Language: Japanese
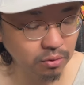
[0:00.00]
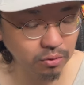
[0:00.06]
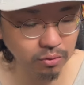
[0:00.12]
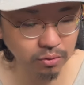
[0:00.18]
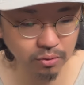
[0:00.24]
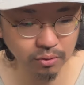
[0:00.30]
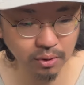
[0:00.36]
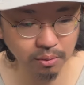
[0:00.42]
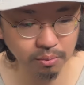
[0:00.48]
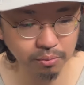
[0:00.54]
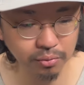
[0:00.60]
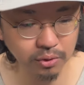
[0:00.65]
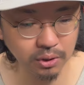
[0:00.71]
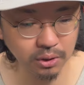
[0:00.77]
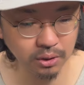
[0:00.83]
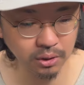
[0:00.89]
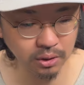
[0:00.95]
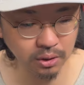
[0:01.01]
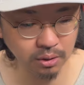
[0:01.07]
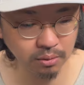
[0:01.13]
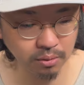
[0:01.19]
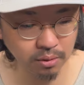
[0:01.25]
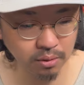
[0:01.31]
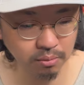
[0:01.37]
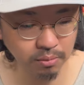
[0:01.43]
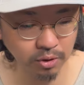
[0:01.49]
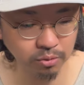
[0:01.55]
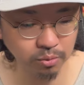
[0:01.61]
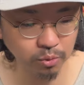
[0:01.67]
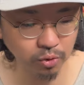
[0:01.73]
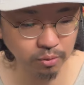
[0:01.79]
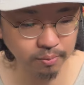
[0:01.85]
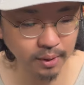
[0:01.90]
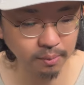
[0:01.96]
数年ぶりに松
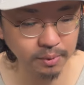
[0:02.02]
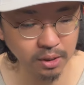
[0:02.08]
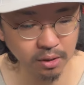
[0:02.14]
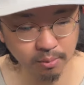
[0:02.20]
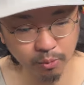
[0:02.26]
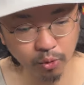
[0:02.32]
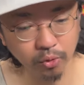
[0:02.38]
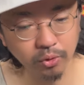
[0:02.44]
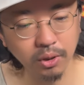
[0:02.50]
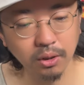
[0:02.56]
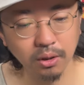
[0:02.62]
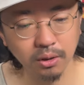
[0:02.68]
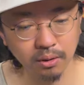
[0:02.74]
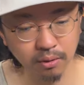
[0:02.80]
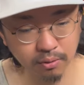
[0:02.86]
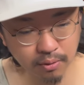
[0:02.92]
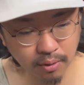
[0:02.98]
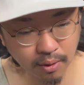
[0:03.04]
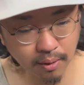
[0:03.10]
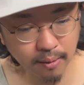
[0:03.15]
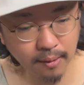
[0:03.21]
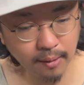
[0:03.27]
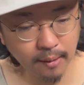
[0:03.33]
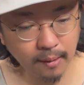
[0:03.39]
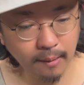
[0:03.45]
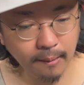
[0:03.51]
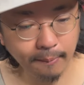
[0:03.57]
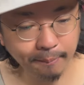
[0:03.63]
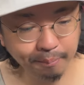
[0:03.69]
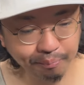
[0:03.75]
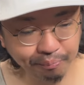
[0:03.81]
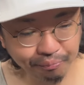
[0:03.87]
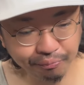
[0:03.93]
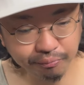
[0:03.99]
本にバーミヤンが戻ってきたんですか
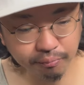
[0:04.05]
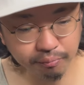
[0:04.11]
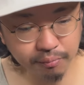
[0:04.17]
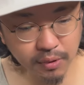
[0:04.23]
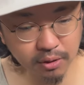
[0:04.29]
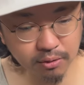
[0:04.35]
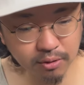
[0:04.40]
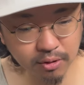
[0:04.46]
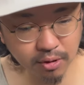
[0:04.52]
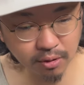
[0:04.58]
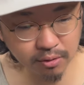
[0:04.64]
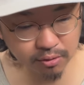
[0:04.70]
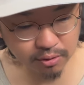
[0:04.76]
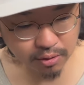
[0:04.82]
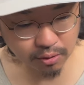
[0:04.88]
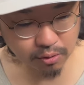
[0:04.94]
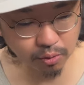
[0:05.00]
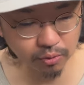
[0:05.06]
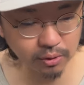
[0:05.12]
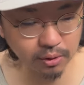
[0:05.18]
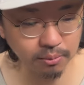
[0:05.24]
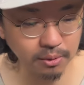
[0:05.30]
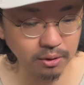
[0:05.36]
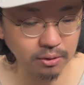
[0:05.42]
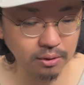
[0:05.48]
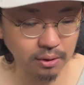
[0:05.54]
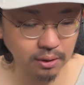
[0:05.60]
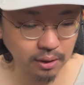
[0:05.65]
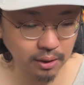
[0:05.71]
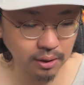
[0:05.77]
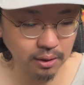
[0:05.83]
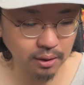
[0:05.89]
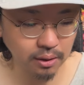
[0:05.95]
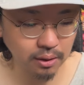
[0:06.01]
うん、めちゃくちゃ混んでました
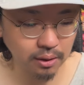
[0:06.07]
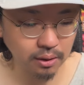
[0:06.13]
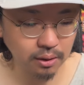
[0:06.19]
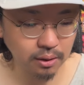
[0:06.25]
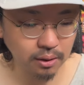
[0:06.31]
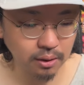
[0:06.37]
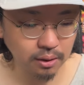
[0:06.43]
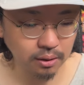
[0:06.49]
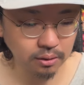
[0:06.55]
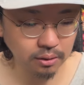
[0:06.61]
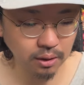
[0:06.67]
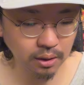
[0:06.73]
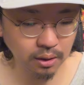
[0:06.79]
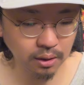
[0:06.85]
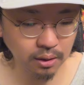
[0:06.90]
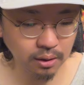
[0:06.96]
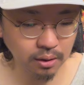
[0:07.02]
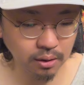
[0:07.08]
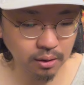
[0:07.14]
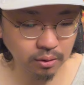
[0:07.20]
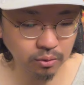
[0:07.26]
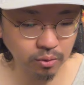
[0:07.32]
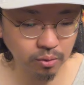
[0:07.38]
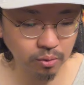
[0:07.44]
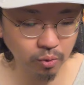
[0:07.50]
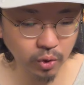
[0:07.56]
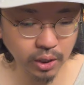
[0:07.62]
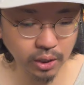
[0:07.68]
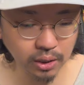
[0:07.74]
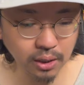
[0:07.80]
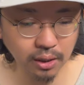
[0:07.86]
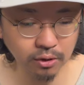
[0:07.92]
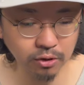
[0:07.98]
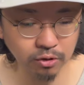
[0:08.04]
ね。で、えっと、俺
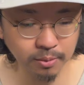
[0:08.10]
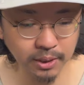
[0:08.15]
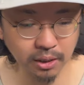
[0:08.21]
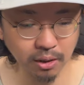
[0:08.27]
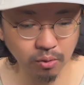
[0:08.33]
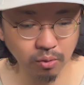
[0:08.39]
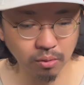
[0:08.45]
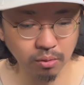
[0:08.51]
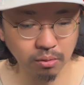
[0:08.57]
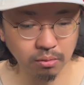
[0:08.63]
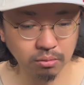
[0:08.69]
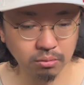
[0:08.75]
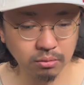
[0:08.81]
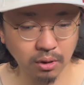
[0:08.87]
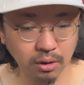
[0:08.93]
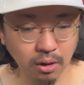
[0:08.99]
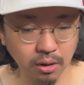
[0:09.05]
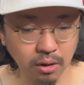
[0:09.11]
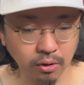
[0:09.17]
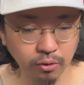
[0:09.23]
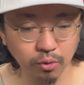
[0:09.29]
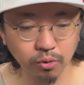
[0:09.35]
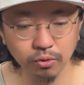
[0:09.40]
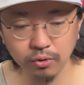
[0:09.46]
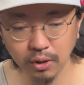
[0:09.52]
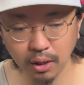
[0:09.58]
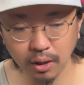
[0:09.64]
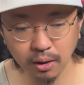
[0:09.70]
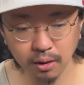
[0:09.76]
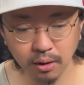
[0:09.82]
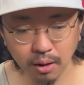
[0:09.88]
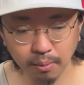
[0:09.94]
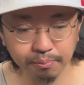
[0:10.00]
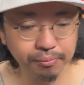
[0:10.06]
以外全てこう、なんか家族連れ、
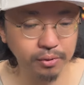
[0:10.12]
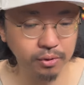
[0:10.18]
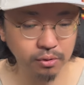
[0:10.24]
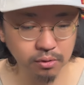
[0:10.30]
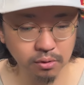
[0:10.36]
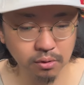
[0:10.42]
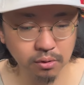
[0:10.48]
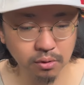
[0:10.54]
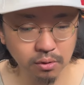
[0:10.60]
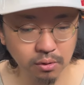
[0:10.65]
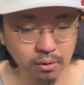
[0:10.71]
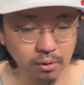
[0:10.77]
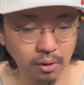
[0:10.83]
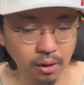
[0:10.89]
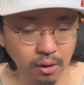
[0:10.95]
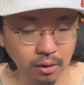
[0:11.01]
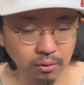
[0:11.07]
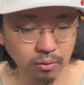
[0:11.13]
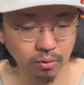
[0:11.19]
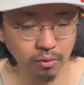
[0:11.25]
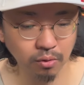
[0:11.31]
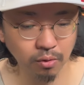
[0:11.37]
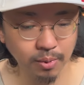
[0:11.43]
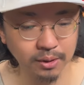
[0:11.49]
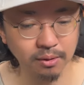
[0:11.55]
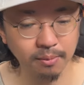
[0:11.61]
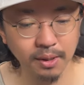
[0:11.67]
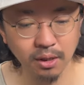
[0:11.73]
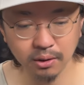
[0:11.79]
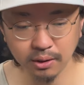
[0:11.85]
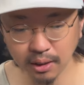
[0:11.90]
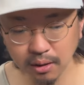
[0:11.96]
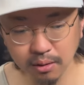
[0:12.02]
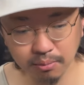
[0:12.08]
カップル、えっと、おばさま
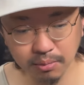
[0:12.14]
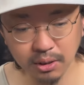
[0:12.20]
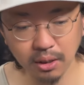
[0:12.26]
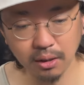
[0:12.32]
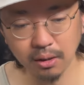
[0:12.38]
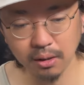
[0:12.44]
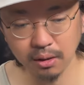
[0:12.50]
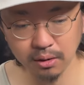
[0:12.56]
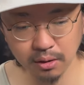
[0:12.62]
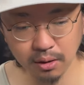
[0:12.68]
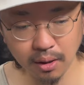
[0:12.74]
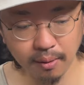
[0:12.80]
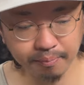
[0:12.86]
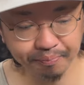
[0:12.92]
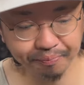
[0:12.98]
方みたいな感じで、